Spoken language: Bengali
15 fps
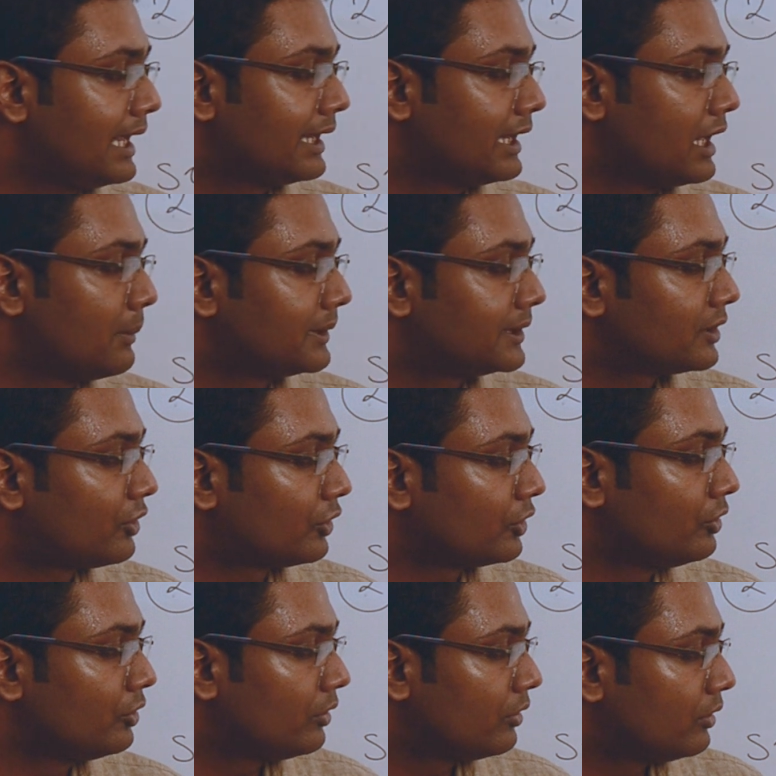এখানে আমাদের কত
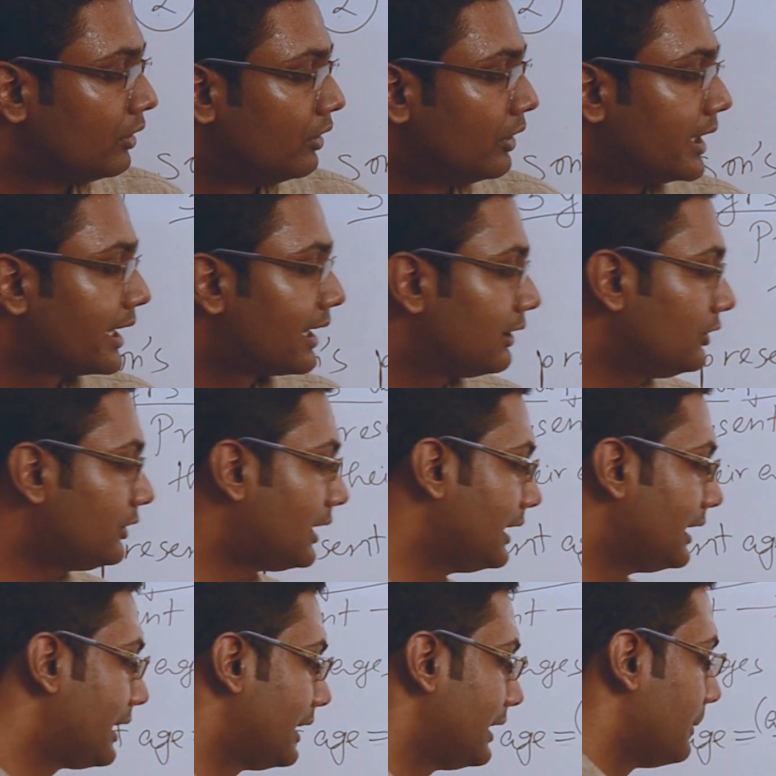হয়ে গেল তাহলে
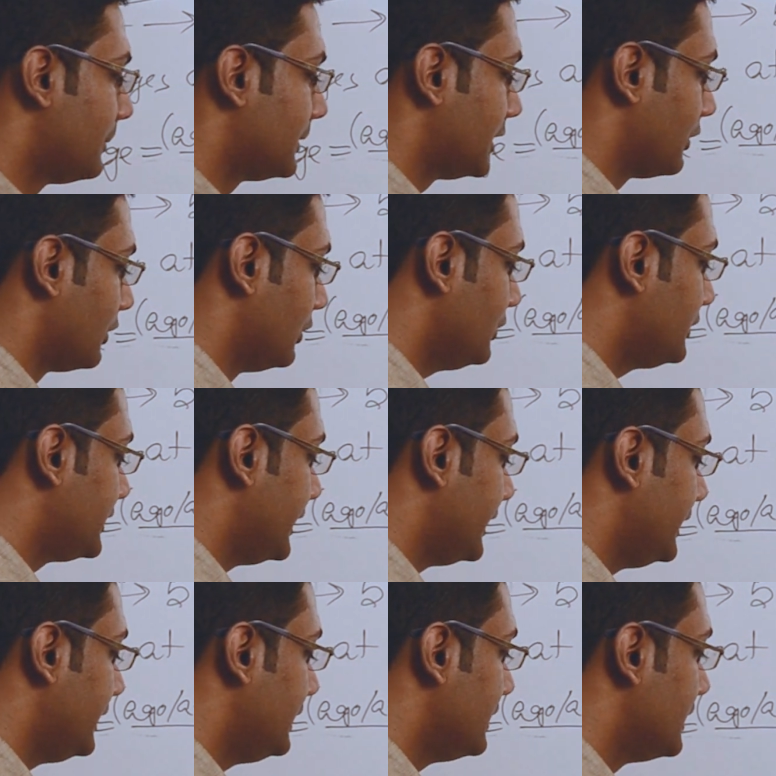এখানে আমাদের হলো
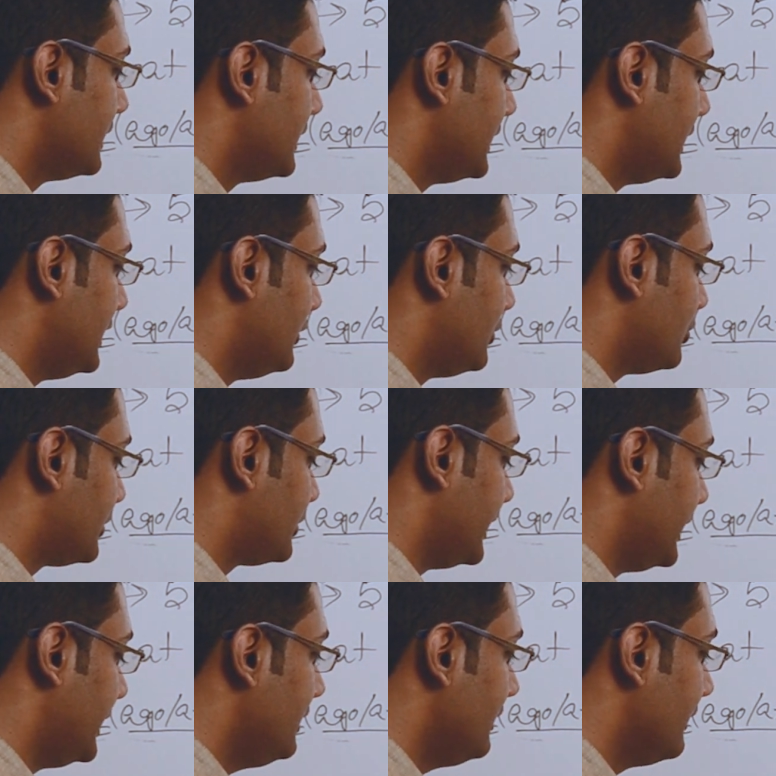তিন ইন্টু
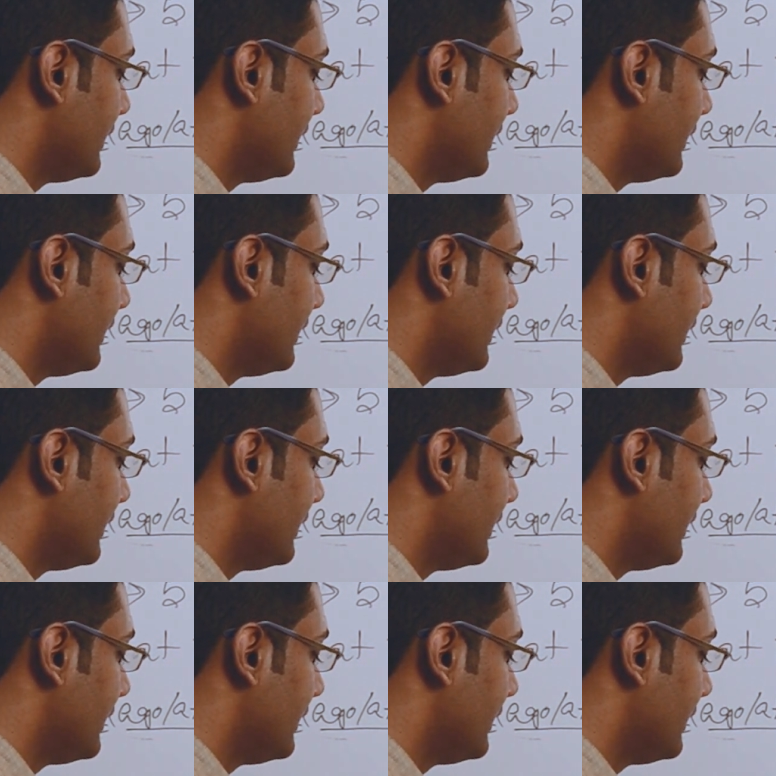তিন